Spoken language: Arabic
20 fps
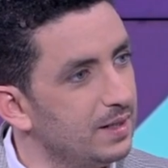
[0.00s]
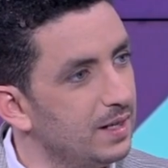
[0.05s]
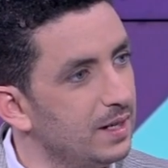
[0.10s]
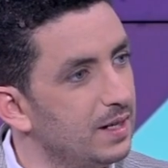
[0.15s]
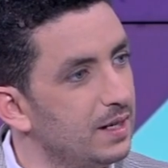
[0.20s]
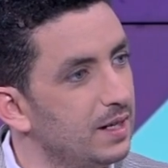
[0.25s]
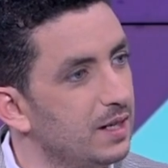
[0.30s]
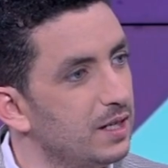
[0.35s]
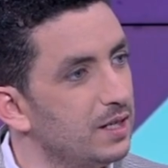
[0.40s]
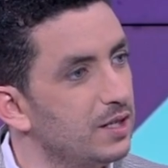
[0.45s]

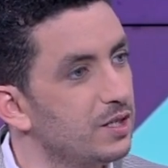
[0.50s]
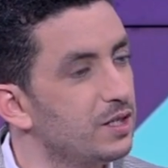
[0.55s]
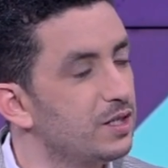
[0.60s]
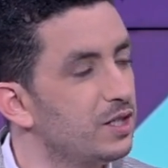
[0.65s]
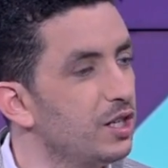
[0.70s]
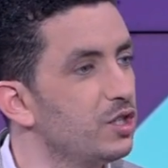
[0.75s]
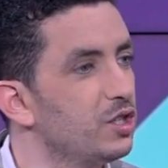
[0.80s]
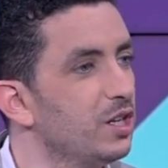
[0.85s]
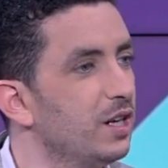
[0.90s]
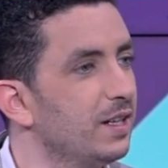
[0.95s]
ديال
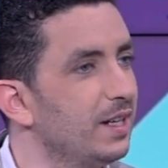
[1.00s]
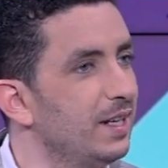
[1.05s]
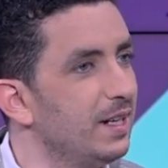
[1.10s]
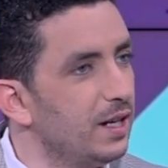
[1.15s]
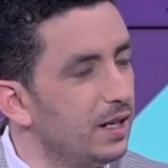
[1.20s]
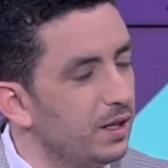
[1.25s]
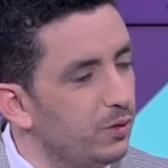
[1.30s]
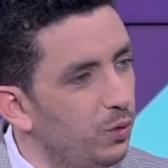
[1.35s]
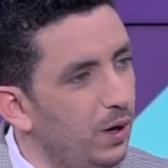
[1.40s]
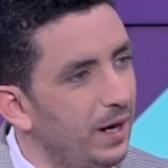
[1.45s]
الزجل
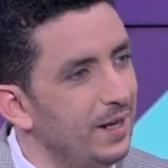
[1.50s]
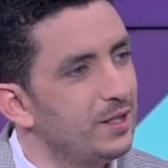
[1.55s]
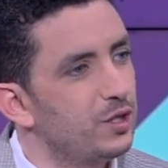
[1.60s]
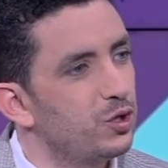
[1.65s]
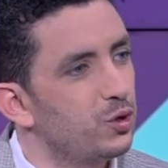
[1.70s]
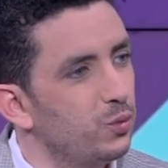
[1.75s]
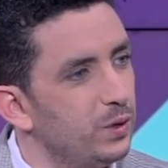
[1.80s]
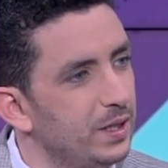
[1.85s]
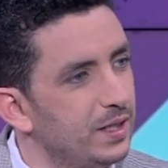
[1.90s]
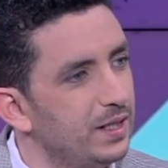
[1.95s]
كاين واحد
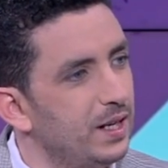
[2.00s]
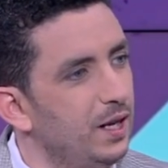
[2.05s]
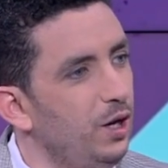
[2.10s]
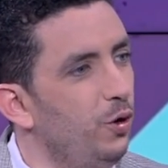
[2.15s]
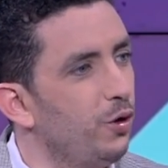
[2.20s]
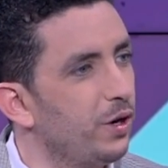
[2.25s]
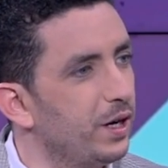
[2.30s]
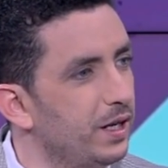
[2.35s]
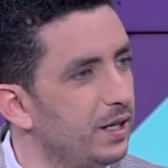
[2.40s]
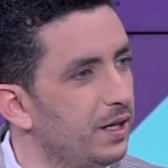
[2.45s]
شويه ديال
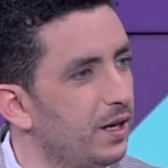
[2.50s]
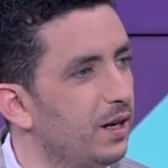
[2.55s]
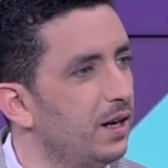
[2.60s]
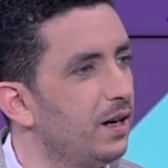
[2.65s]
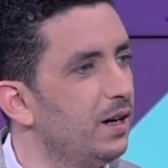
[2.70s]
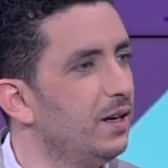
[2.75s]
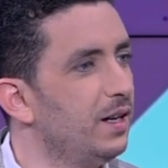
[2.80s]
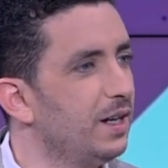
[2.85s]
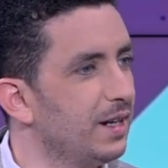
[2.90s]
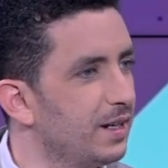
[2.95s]
الحريه
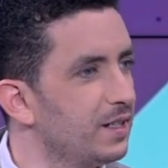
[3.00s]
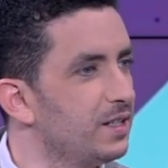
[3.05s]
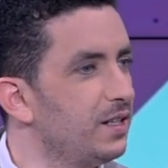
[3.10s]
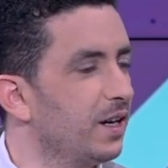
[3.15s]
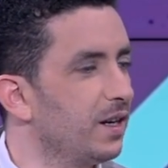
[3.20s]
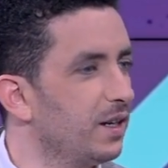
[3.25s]
محرر